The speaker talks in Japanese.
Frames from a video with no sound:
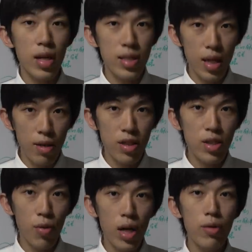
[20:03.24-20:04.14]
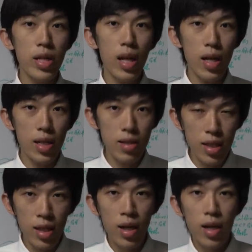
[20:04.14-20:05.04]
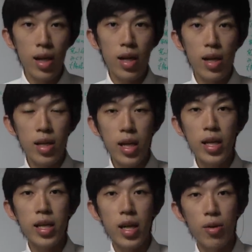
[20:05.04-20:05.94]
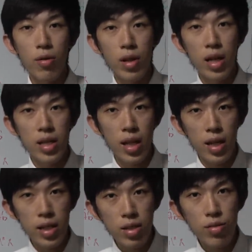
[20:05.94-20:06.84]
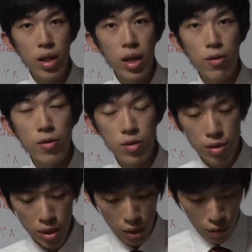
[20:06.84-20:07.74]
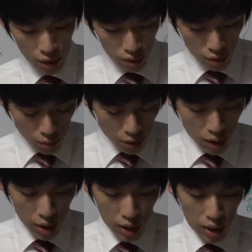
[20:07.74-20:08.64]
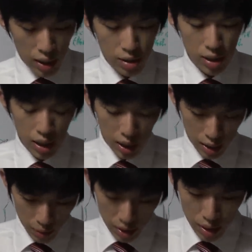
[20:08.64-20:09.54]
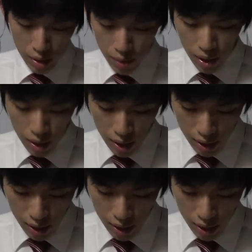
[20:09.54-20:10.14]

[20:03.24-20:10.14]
たくさんあるしお金をいただかずに、えー、経費だけご負担いただいてそれであの作った動画というのも、えー、いくつかあります。まあ